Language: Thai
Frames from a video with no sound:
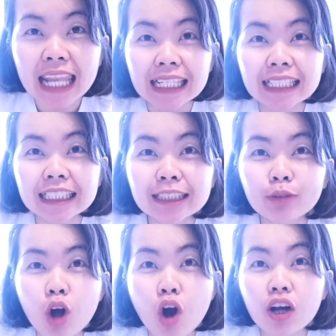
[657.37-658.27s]
ลืม
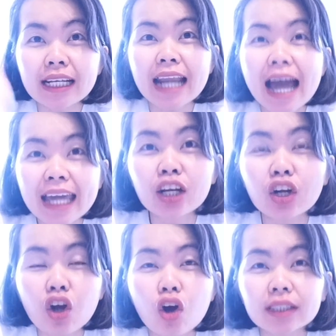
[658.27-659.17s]
กดไลค์
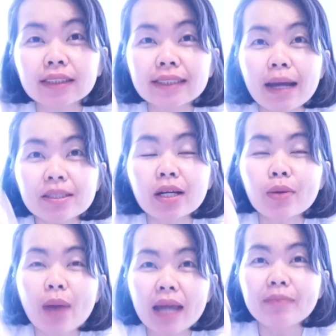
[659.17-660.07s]
กด
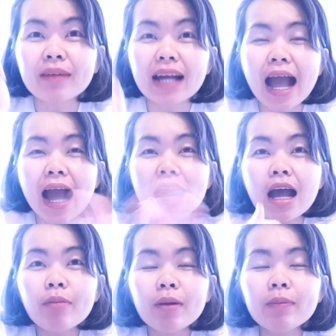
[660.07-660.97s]
Subscribe นะคะ
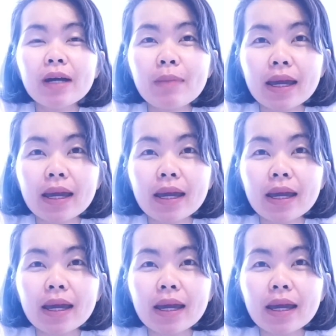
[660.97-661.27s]
เพื่อนๆ ใหม่